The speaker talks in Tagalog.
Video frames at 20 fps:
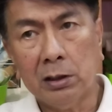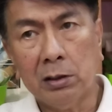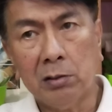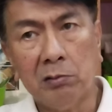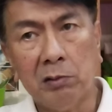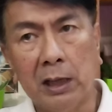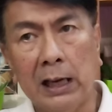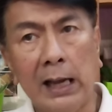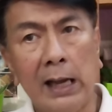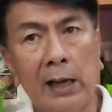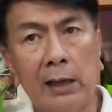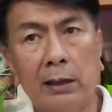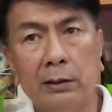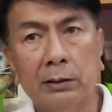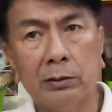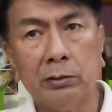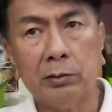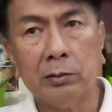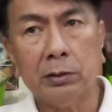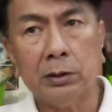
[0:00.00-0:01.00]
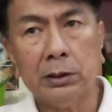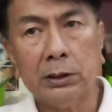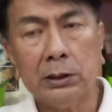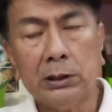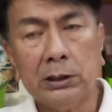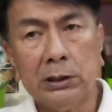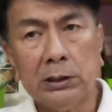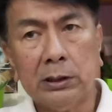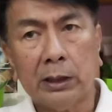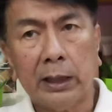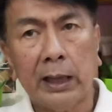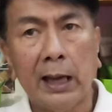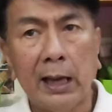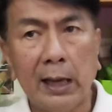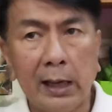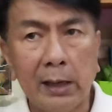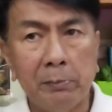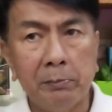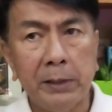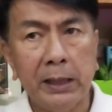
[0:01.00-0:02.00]
wala.
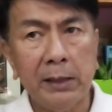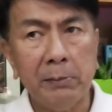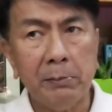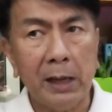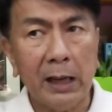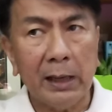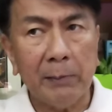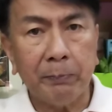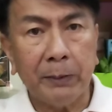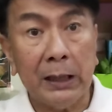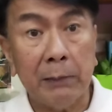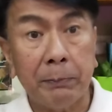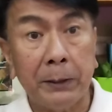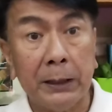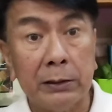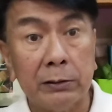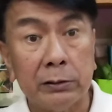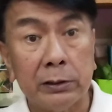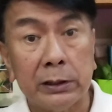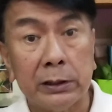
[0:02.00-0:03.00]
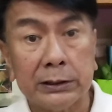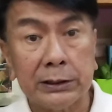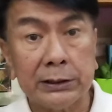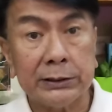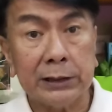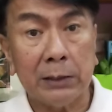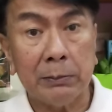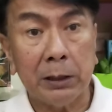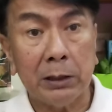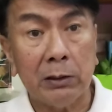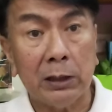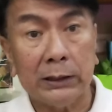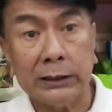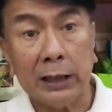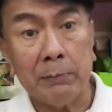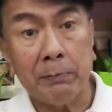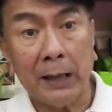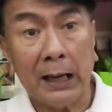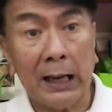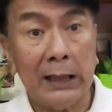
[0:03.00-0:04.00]
Kaya may mga Pilipino na nagsasabi wala
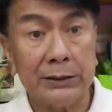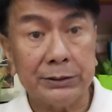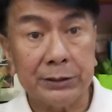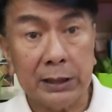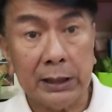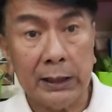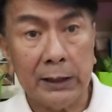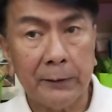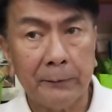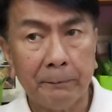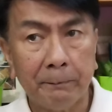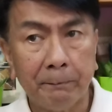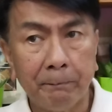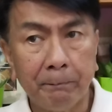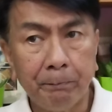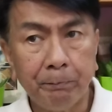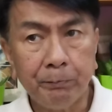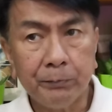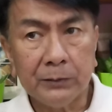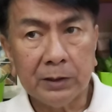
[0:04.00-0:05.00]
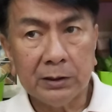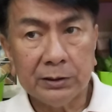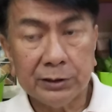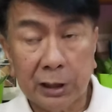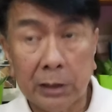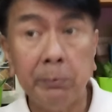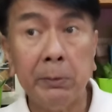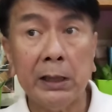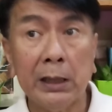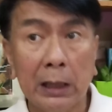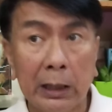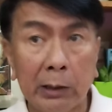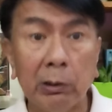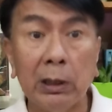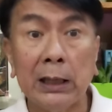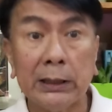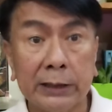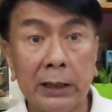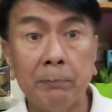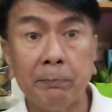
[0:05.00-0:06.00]
tayong pag-asa eh. Seemingly,
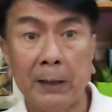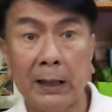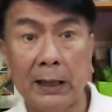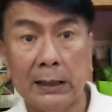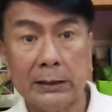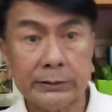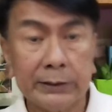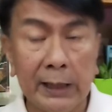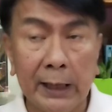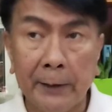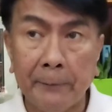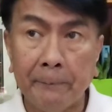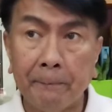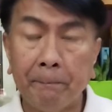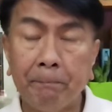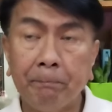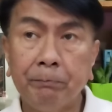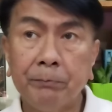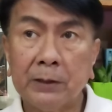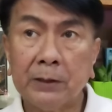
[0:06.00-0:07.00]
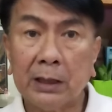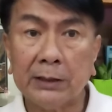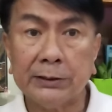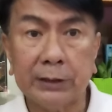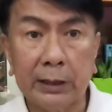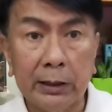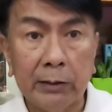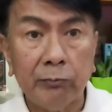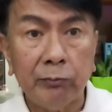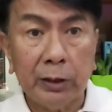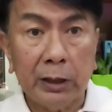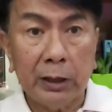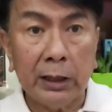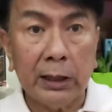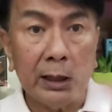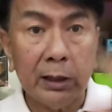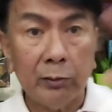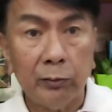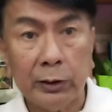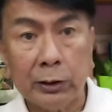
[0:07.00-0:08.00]
wala tayong pag-asa. Kasi we,
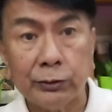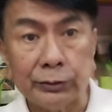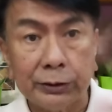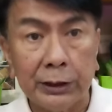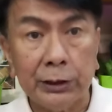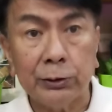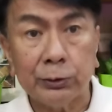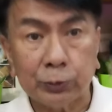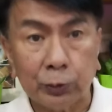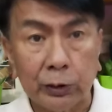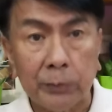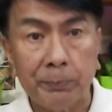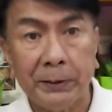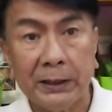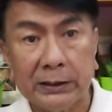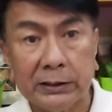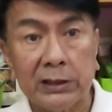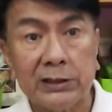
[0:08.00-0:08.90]
uh, we continue to repeat